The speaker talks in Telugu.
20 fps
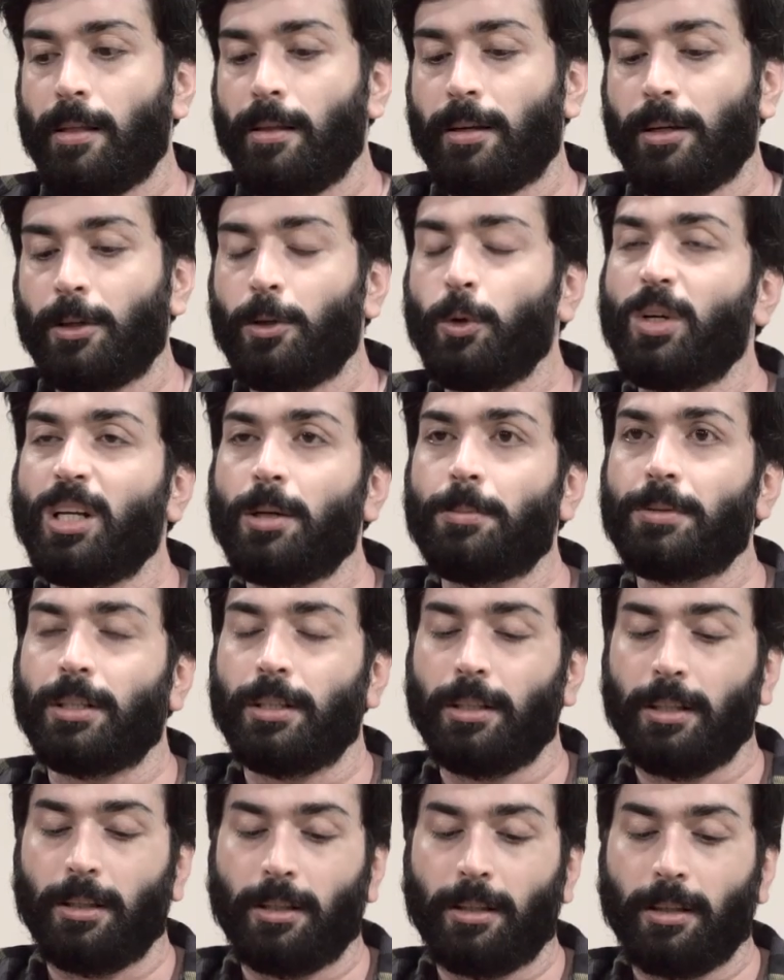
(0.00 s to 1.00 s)
ఇక్కడ టూ టైప్స్
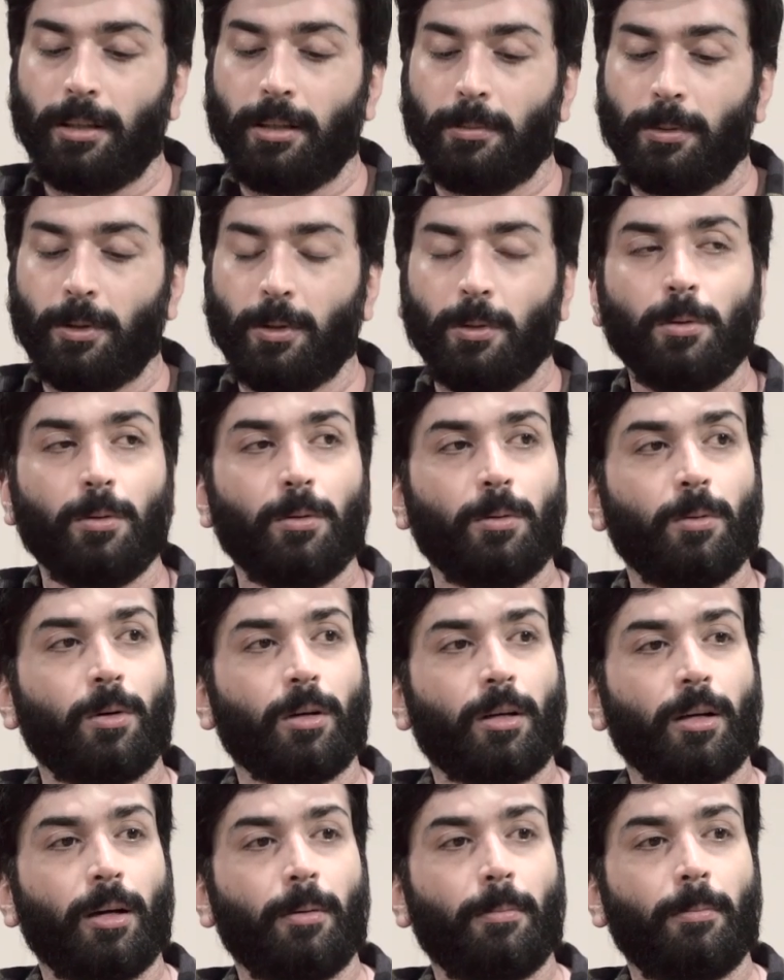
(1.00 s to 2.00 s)
అండి అంటే ఇప్పుడు
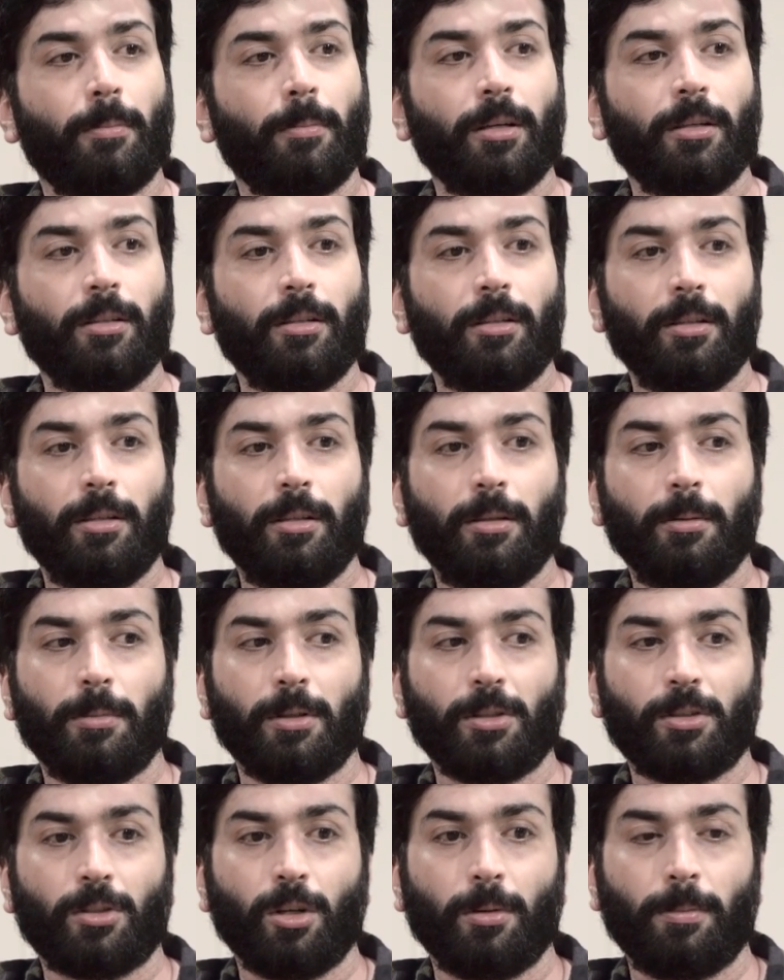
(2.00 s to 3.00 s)
ఒక అమ్మాయిని
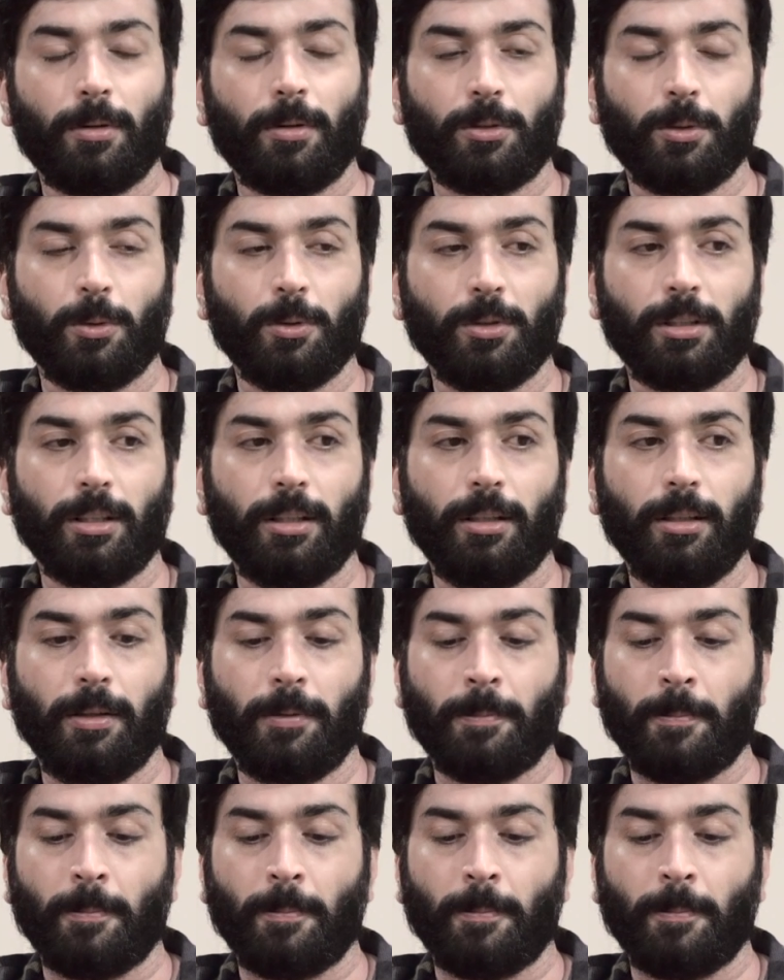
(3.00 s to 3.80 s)
బస్ స్టాప్లో చూసి